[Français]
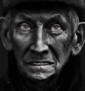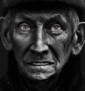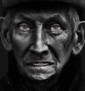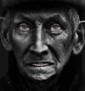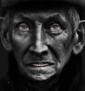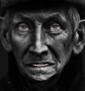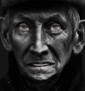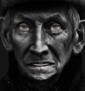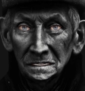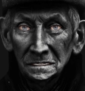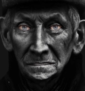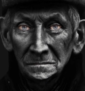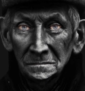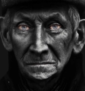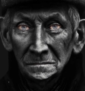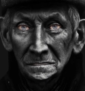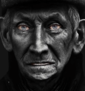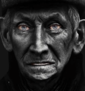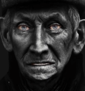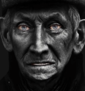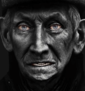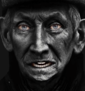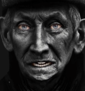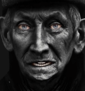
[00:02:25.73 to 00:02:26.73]
doit
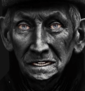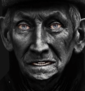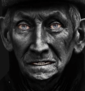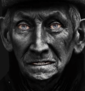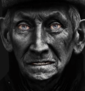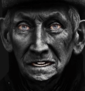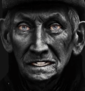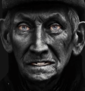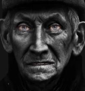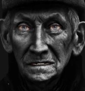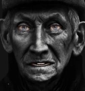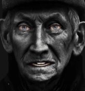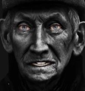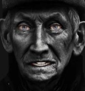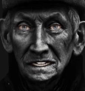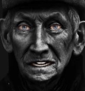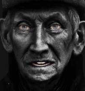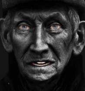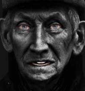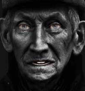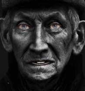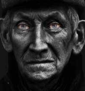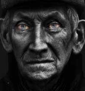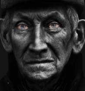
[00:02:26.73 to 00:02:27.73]
renouveler la
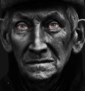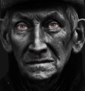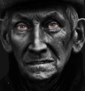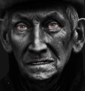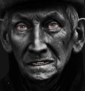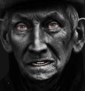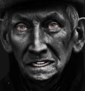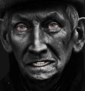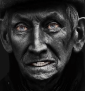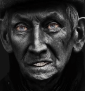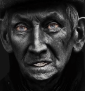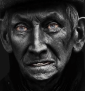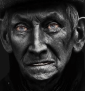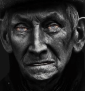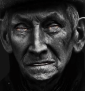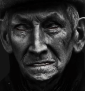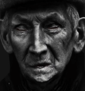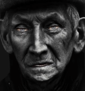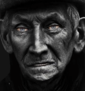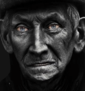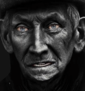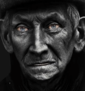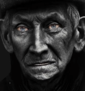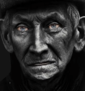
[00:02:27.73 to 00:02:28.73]
responsabilisation
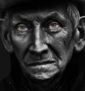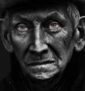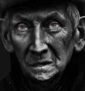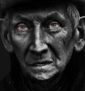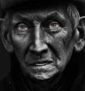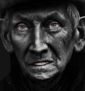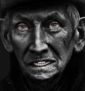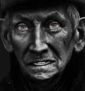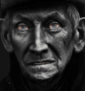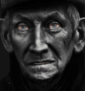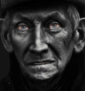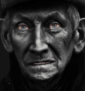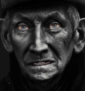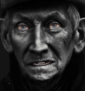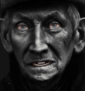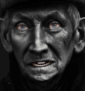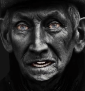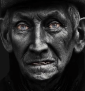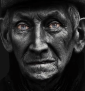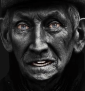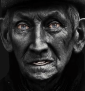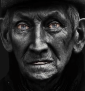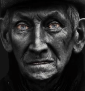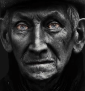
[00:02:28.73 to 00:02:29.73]
protectrice
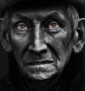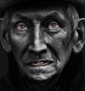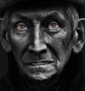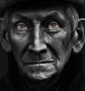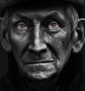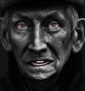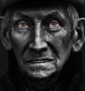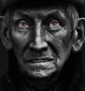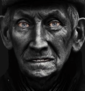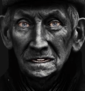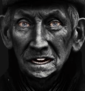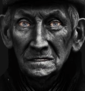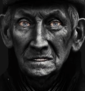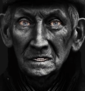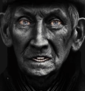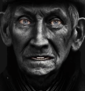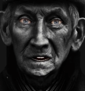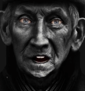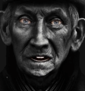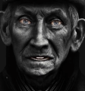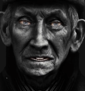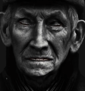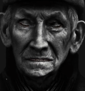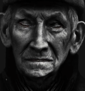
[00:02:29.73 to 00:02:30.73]
et la dynamique qui
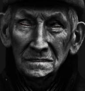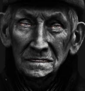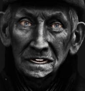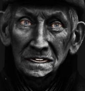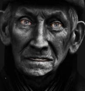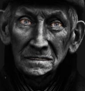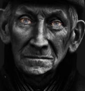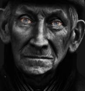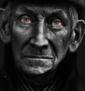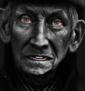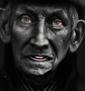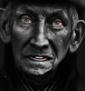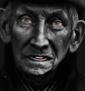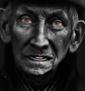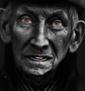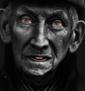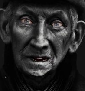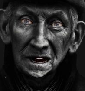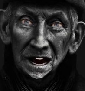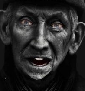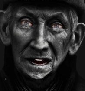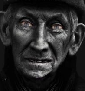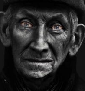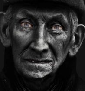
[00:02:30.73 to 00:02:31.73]
donne un nouvel
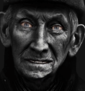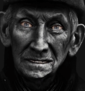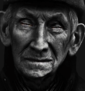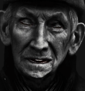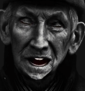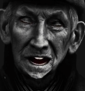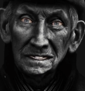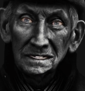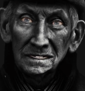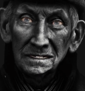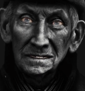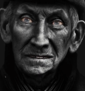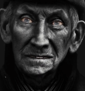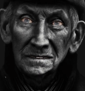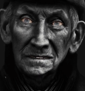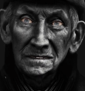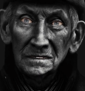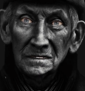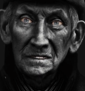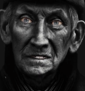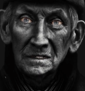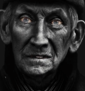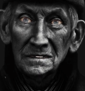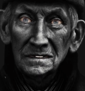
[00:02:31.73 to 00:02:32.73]
élan à la France
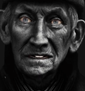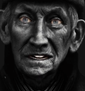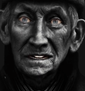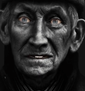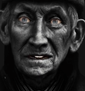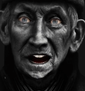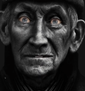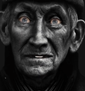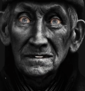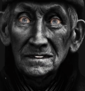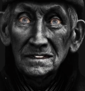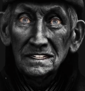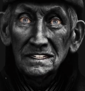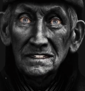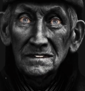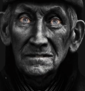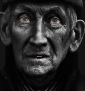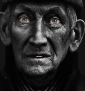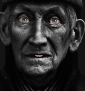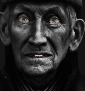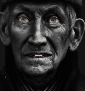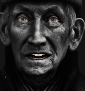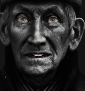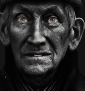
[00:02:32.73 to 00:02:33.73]
et qui rend
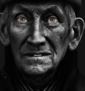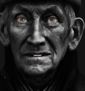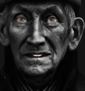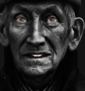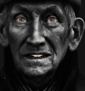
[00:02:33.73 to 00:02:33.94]
possible,